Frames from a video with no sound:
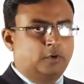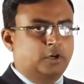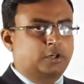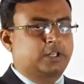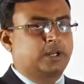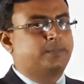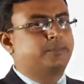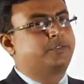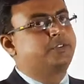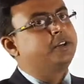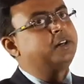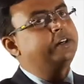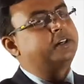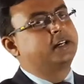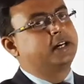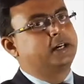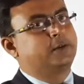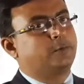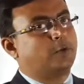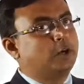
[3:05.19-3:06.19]
what comes in,
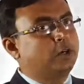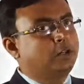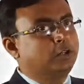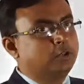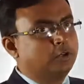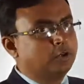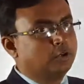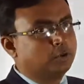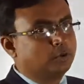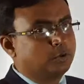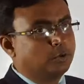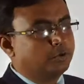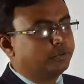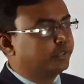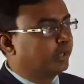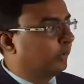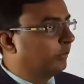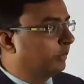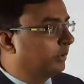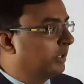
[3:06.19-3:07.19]
credit what
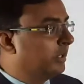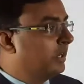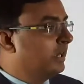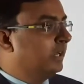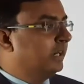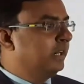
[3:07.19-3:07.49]
goes out.